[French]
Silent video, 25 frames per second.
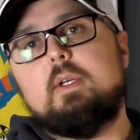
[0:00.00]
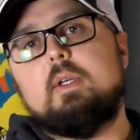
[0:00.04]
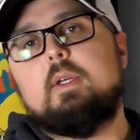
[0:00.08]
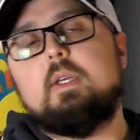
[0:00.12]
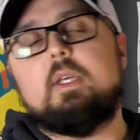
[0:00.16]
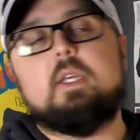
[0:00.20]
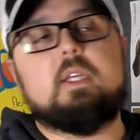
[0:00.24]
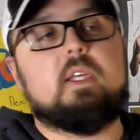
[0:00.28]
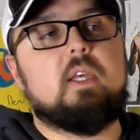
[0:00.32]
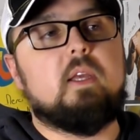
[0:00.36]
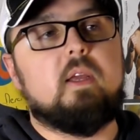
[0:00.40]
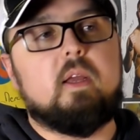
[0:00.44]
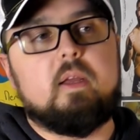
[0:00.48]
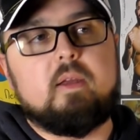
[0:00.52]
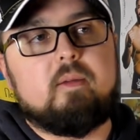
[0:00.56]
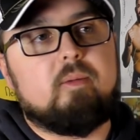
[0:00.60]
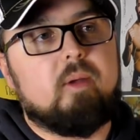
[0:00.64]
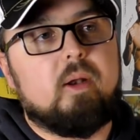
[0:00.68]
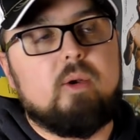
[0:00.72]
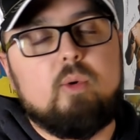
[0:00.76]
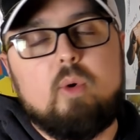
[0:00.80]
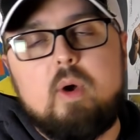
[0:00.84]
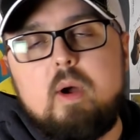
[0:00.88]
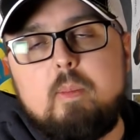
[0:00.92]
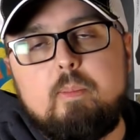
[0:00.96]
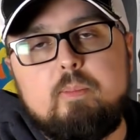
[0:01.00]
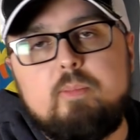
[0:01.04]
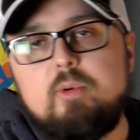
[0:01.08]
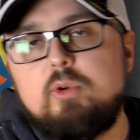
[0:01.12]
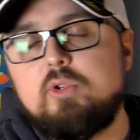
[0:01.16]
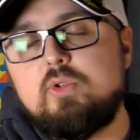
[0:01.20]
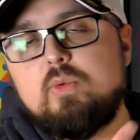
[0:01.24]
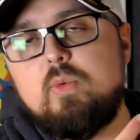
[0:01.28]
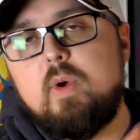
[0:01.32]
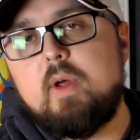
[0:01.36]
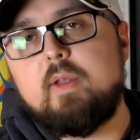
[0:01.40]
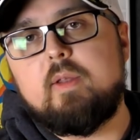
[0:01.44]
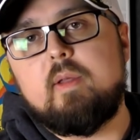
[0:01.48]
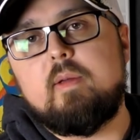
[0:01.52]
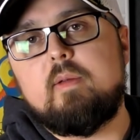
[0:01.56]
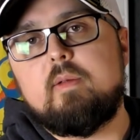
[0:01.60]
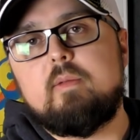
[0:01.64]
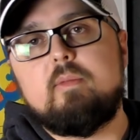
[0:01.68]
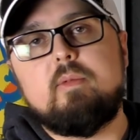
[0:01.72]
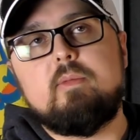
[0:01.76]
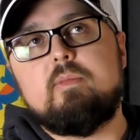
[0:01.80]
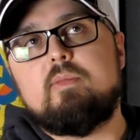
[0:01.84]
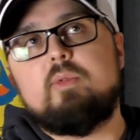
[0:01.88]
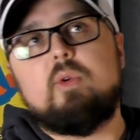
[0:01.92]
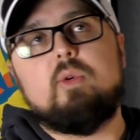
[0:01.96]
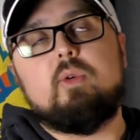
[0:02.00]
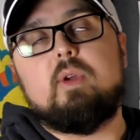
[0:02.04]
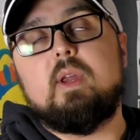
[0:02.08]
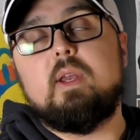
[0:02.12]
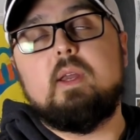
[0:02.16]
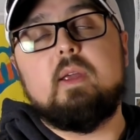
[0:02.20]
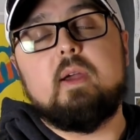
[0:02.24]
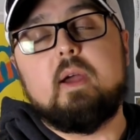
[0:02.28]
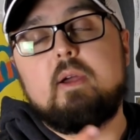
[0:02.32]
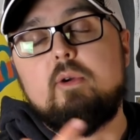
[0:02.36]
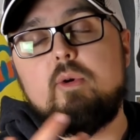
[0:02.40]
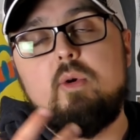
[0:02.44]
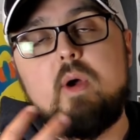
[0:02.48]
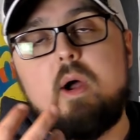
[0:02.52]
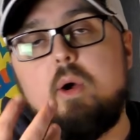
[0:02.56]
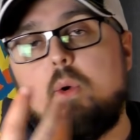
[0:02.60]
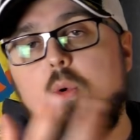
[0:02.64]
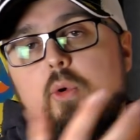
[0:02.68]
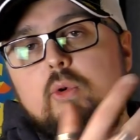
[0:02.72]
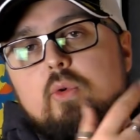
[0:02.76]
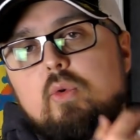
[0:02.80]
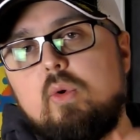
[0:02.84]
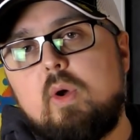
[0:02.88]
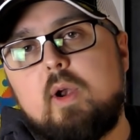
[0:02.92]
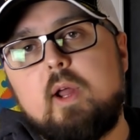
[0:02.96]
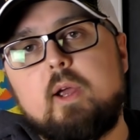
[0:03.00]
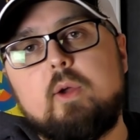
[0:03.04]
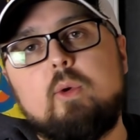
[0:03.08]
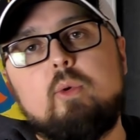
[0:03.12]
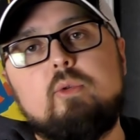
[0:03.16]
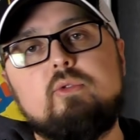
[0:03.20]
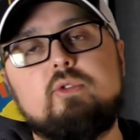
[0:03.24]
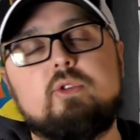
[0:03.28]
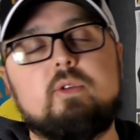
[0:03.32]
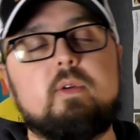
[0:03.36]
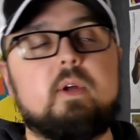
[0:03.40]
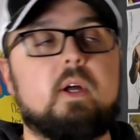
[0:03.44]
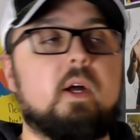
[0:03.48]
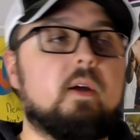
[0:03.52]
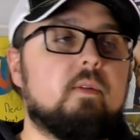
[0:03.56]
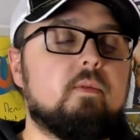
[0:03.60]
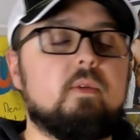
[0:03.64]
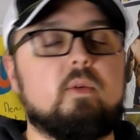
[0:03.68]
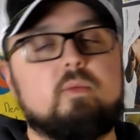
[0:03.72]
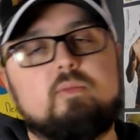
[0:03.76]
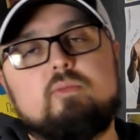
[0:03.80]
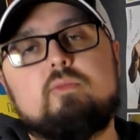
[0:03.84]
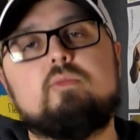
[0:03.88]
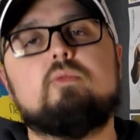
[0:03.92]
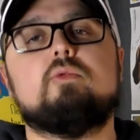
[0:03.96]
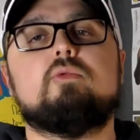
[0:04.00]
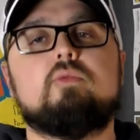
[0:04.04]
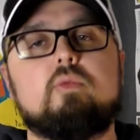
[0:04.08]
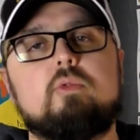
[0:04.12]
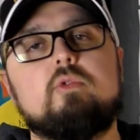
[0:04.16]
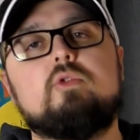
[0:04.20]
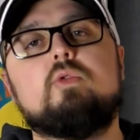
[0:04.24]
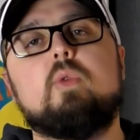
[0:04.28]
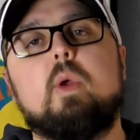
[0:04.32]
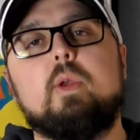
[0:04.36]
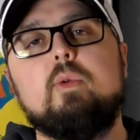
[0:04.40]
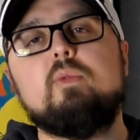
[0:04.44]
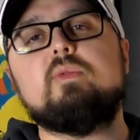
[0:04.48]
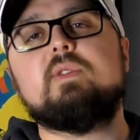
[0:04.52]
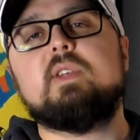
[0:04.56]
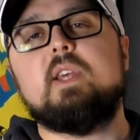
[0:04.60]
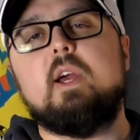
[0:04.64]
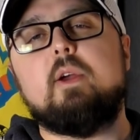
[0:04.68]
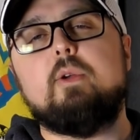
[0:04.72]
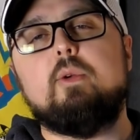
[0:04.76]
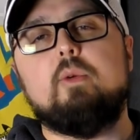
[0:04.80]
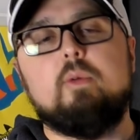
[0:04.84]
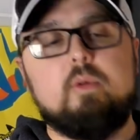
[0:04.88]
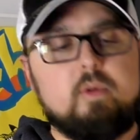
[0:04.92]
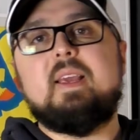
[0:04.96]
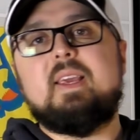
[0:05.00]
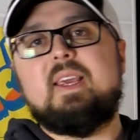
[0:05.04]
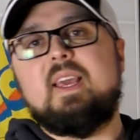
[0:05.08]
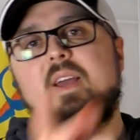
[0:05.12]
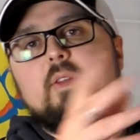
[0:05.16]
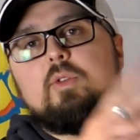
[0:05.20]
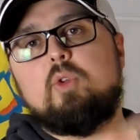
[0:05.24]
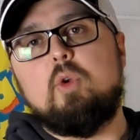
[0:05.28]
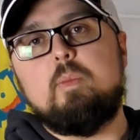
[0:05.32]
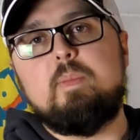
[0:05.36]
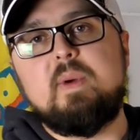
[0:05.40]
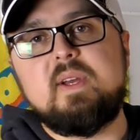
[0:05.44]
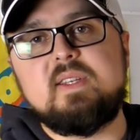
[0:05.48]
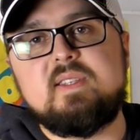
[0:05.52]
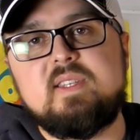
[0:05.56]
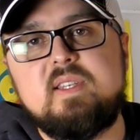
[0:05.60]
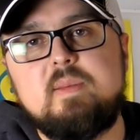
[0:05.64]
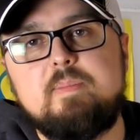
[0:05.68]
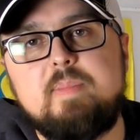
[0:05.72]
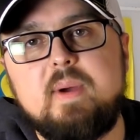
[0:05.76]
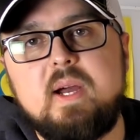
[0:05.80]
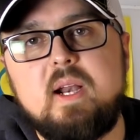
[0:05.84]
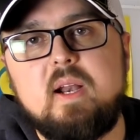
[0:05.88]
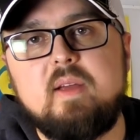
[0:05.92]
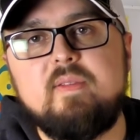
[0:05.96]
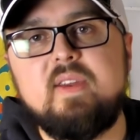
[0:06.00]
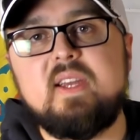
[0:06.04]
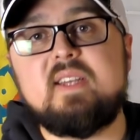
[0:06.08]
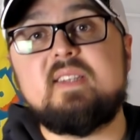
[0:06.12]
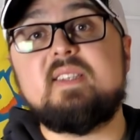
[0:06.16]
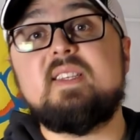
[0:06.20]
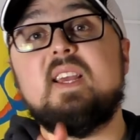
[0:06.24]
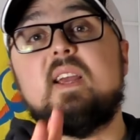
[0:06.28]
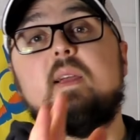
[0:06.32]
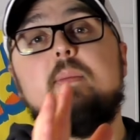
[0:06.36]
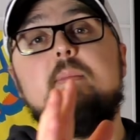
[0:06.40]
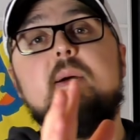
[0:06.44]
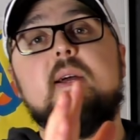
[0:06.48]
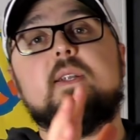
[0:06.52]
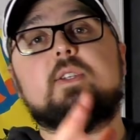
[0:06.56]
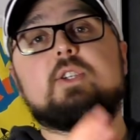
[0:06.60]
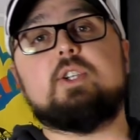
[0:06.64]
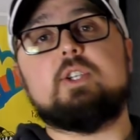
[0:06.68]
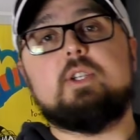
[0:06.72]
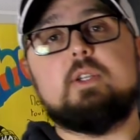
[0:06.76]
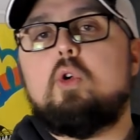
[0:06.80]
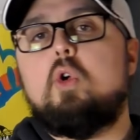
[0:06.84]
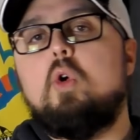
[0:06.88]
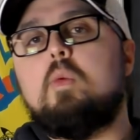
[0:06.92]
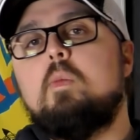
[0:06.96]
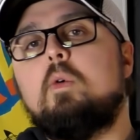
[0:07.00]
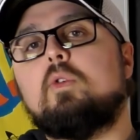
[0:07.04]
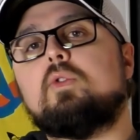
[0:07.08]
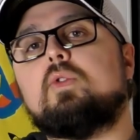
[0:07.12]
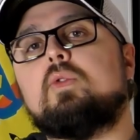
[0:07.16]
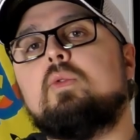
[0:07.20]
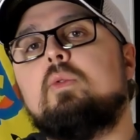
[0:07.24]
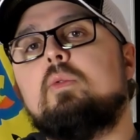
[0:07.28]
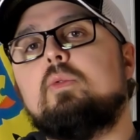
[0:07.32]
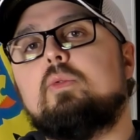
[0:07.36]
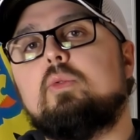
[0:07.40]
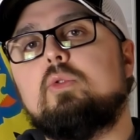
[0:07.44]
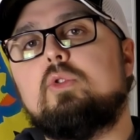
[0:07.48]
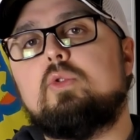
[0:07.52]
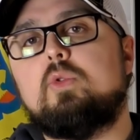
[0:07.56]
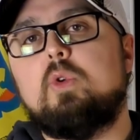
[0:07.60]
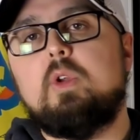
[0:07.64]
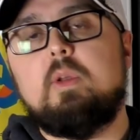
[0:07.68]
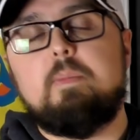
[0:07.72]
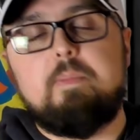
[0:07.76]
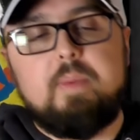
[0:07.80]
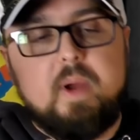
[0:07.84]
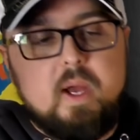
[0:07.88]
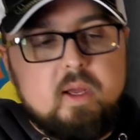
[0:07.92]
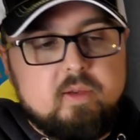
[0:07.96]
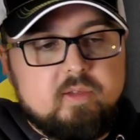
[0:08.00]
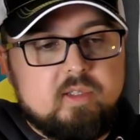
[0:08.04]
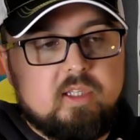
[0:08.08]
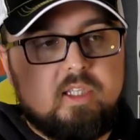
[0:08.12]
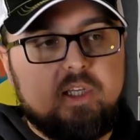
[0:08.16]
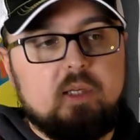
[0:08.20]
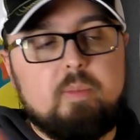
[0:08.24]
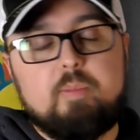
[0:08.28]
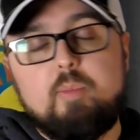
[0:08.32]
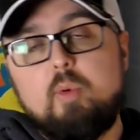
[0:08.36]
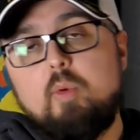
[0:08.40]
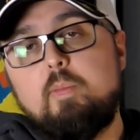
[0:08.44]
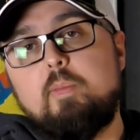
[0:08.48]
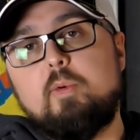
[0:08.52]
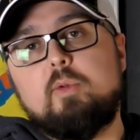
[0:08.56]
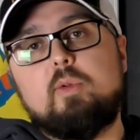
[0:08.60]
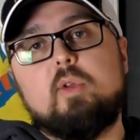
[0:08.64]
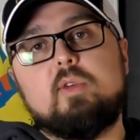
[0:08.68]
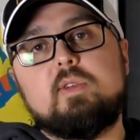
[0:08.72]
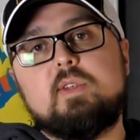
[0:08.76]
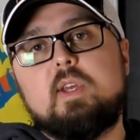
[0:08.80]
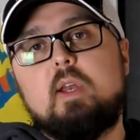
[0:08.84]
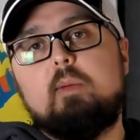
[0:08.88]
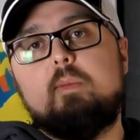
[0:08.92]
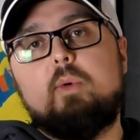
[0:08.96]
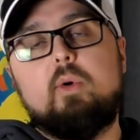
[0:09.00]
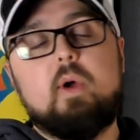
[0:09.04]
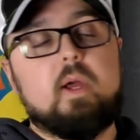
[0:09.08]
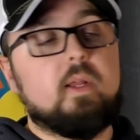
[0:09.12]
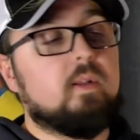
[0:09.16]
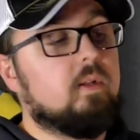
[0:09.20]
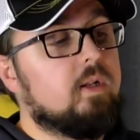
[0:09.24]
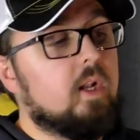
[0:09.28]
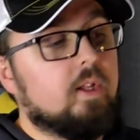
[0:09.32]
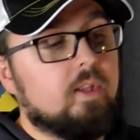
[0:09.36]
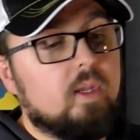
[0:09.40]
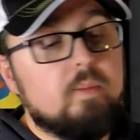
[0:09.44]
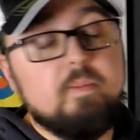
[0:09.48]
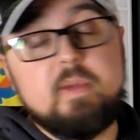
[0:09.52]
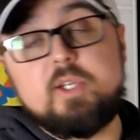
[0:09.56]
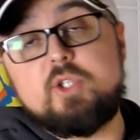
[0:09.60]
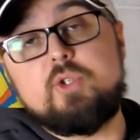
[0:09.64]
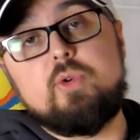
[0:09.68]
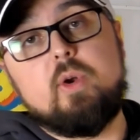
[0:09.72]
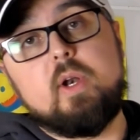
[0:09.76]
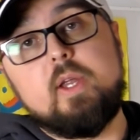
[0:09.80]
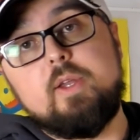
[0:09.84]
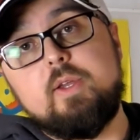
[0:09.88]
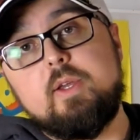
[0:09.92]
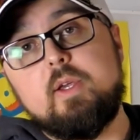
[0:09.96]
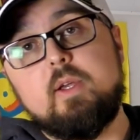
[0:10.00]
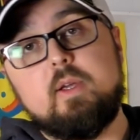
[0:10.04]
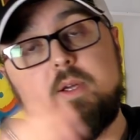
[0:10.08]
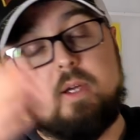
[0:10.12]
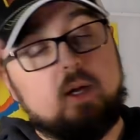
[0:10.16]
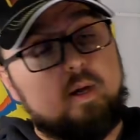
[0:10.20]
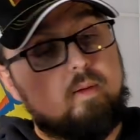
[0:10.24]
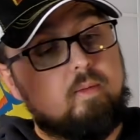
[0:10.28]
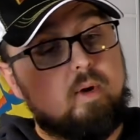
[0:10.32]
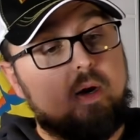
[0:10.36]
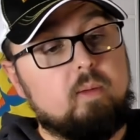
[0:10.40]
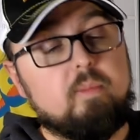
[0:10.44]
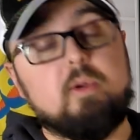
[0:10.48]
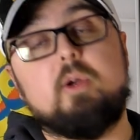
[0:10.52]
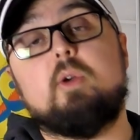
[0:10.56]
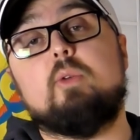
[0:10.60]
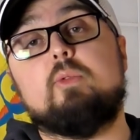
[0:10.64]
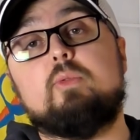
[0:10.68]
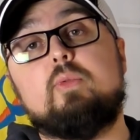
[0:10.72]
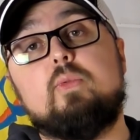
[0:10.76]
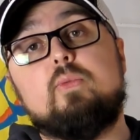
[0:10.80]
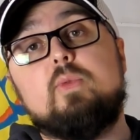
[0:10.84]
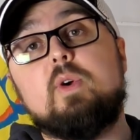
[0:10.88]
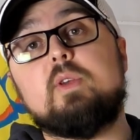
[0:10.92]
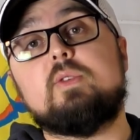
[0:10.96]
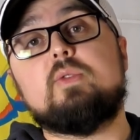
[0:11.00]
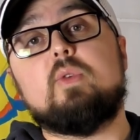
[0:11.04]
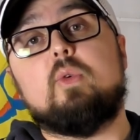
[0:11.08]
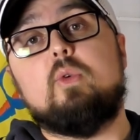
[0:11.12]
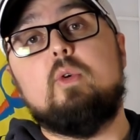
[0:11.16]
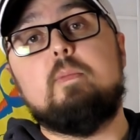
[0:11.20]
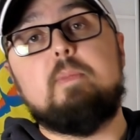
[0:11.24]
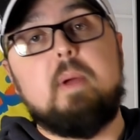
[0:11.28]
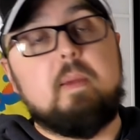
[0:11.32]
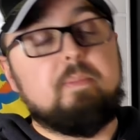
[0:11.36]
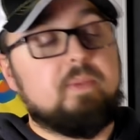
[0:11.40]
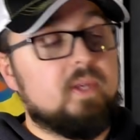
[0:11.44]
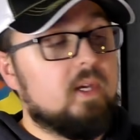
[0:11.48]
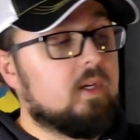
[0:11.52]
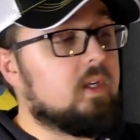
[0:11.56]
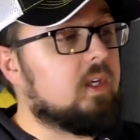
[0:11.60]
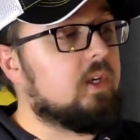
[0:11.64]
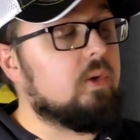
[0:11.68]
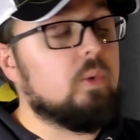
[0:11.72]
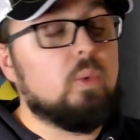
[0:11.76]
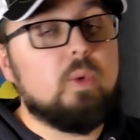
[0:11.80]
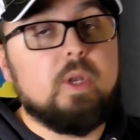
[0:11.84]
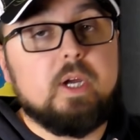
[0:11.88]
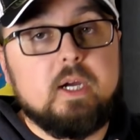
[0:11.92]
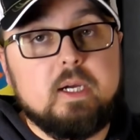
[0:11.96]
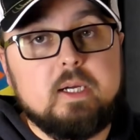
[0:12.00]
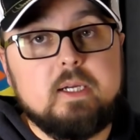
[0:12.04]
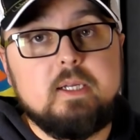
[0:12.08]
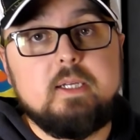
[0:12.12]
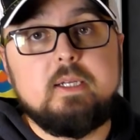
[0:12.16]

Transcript: et qu'elle aura besoin que Kelly Ray aura recours à la gruge. Ah, non soyons sérieux. Carte principale avec 5 matchs. Commençons tout de suite par ce qui peut potentiellement être l'un des matchs de l'année. Hein, voilà, bah, quand tu vois sur le papier qui on a,